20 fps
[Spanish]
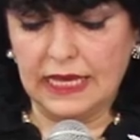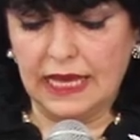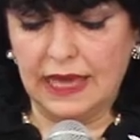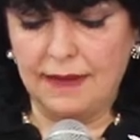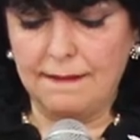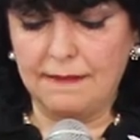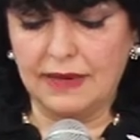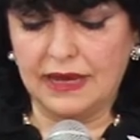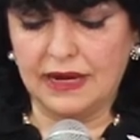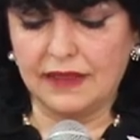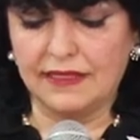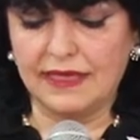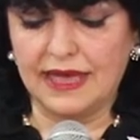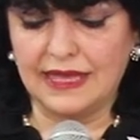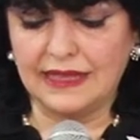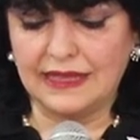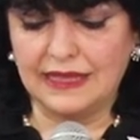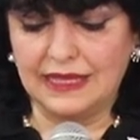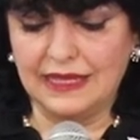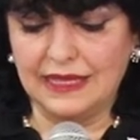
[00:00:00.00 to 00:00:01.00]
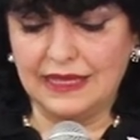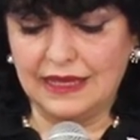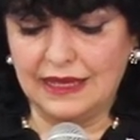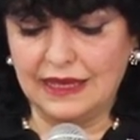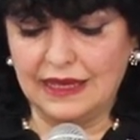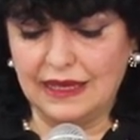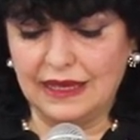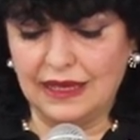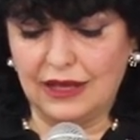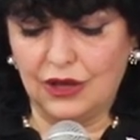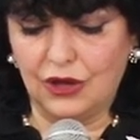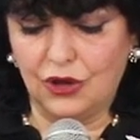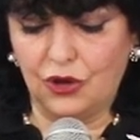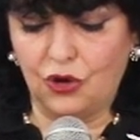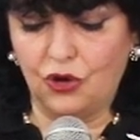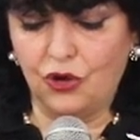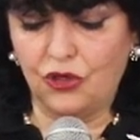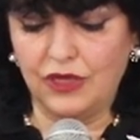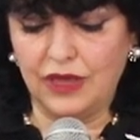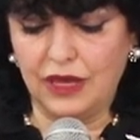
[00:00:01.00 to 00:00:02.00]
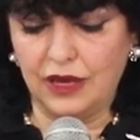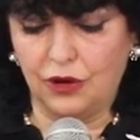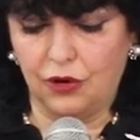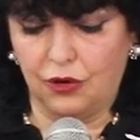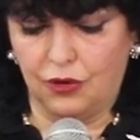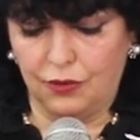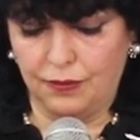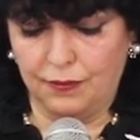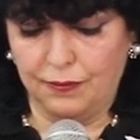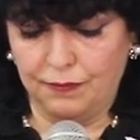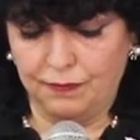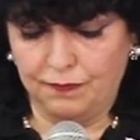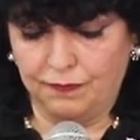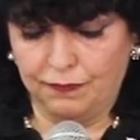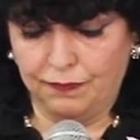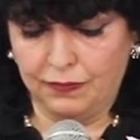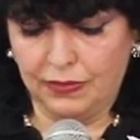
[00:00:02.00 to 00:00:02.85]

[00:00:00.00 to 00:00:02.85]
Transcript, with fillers: En verdad os digo